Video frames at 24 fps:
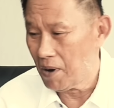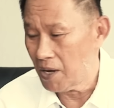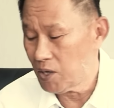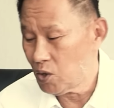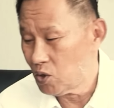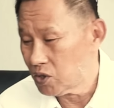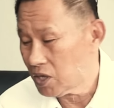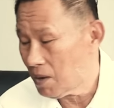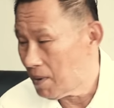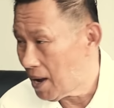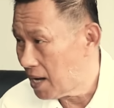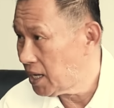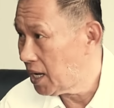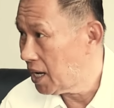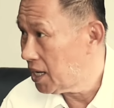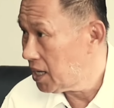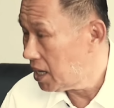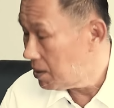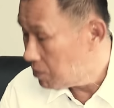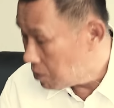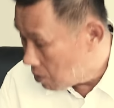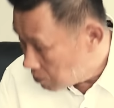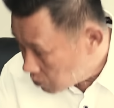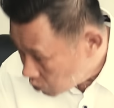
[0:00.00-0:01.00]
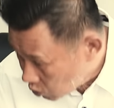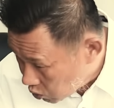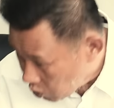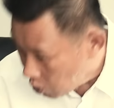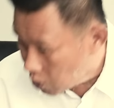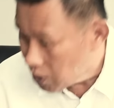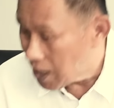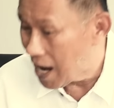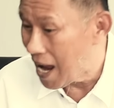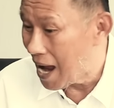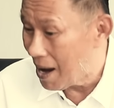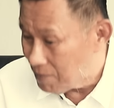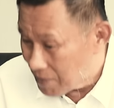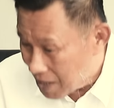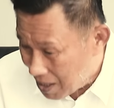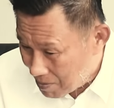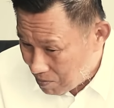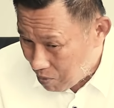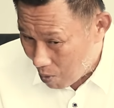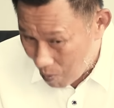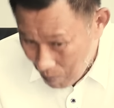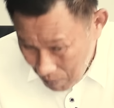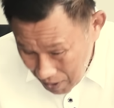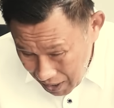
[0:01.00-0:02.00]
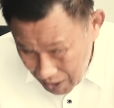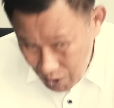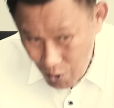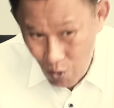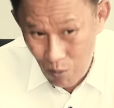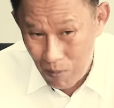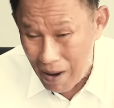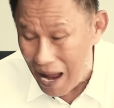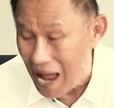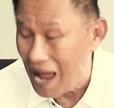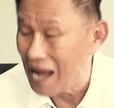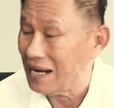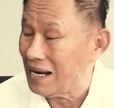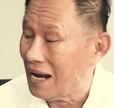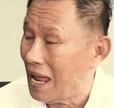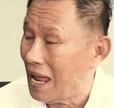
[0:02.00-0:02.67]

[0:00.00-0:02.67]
ไปอยู่สะพานหินนี่ผมอยู่โรงแรมนะผมไม่ได้อยู่บ้าน